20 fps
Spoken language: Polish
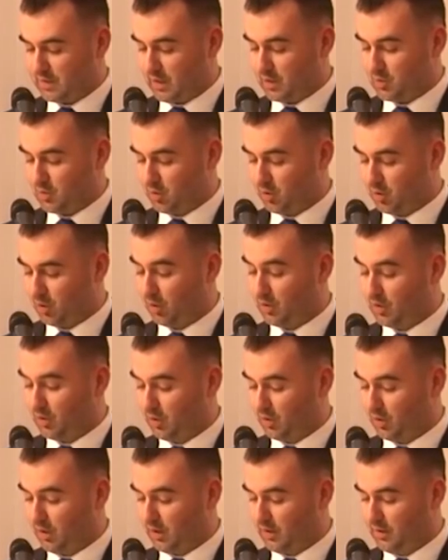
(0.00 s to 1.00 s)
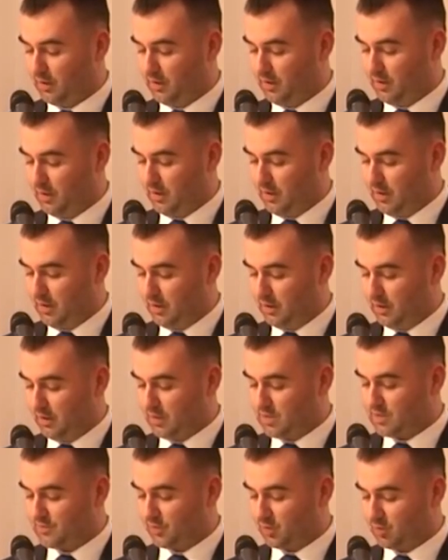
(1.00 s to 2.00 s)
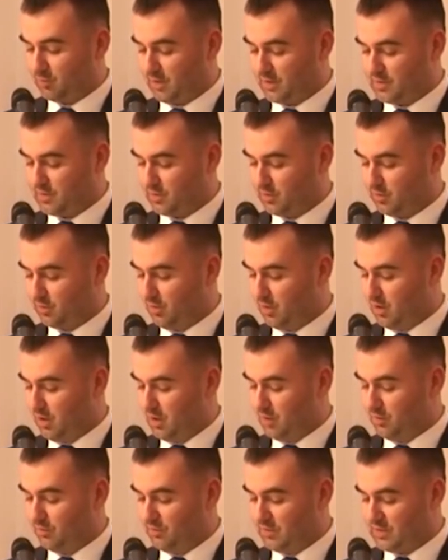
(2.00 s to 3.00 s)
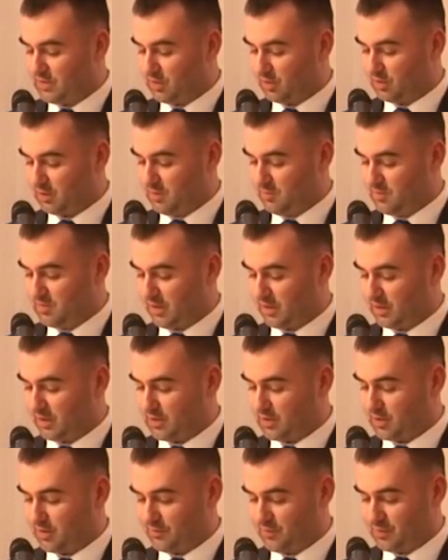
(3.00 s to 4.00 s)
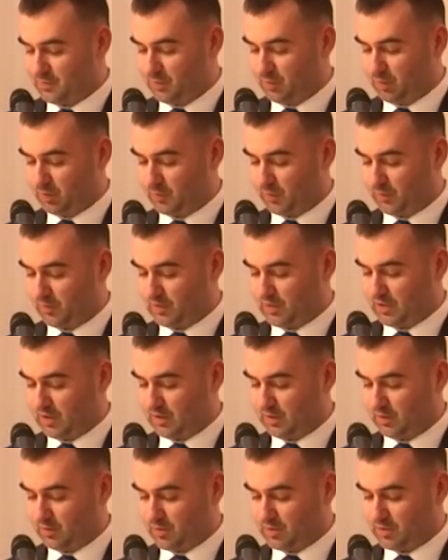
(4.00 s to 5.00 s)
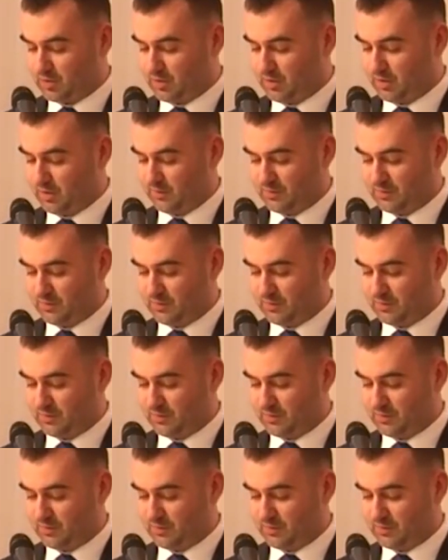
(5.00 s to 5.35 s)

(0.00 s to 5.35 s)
Straż Ochrony Kolei jest formacją w istotnym zakresie współodpowiedzialność,